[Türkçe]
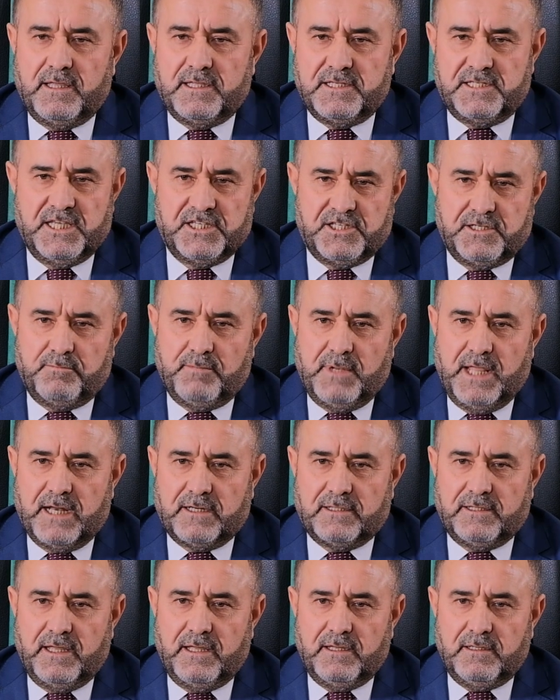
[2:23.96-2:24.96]

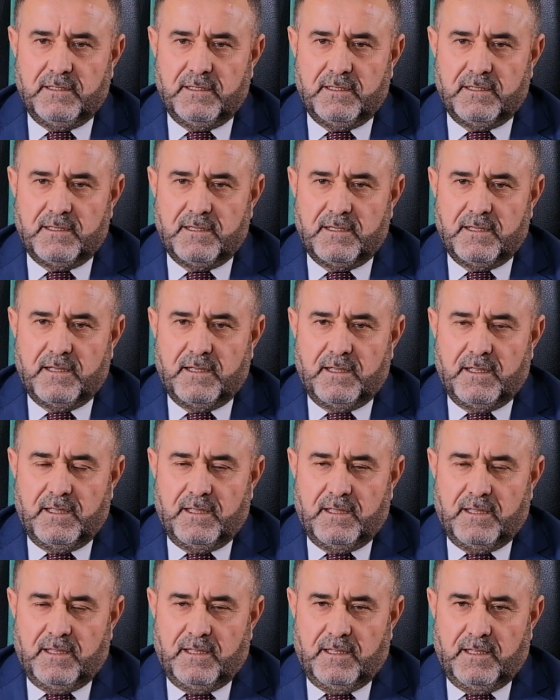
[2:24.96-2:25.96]
seçimlerde
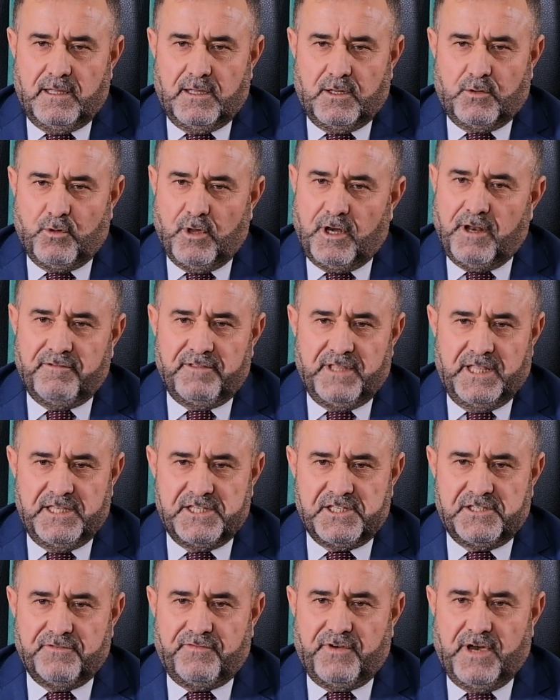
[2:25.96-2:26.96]
görevden
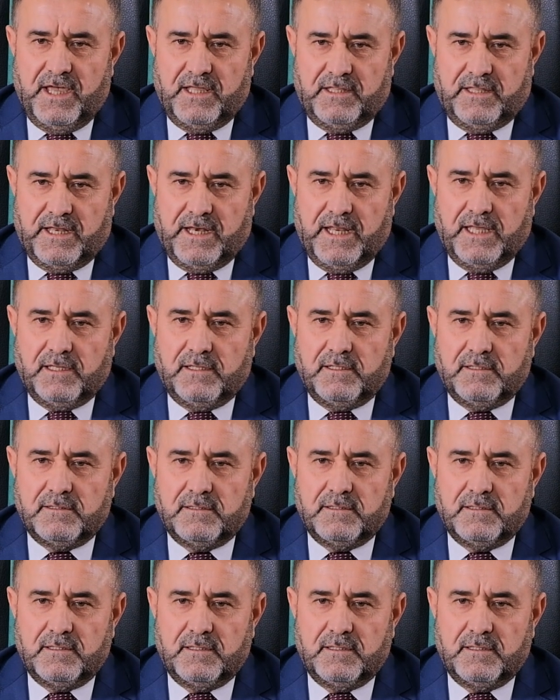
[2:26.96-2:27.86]
istifa ederek